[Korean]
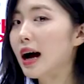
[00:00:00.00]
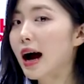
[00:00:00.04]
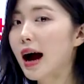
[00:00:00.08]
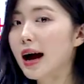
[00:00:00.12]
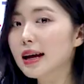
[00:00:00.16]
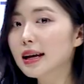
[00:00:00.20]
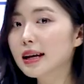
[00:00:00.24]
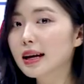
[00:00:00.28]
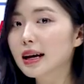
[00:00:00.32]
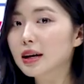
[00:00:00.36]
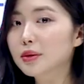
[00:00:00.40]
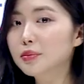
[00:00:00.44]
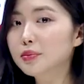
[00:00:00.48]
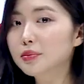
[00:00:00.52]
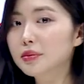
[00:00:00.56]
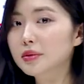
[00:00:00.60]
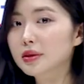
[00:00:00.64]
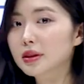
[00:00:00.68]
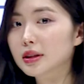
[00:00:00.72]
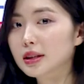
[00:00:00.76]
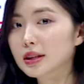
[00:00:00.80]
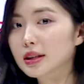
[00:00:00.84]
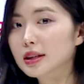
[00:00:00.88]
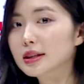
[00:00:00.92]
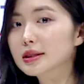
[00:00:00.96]
item
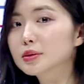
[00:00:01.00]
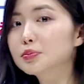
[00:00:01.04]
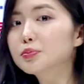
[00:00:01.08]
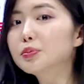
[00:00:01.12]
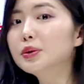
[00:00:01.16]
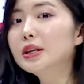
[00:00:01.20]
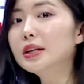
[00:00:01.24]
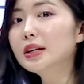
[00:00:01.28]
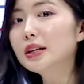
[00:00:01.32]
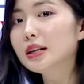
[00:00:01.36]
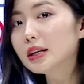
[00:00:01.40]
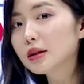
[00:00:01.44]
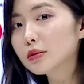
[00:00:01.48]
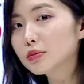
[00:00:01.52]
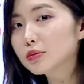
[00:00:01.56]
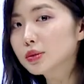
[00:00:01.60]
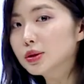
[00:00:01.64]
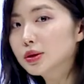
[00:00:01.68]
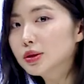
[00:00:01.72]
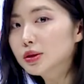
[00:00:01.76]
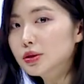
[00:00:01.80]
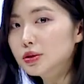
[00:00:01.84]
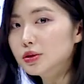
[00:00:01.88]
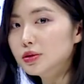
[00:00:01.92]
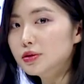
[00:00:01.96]
is being
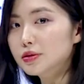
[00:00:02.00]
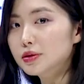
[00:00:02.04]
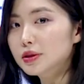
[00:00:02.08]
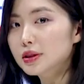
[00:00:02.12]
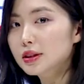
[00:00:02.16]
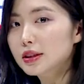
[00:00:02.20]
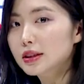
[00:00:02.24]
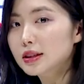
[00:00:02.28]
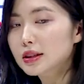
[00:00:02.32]
moved.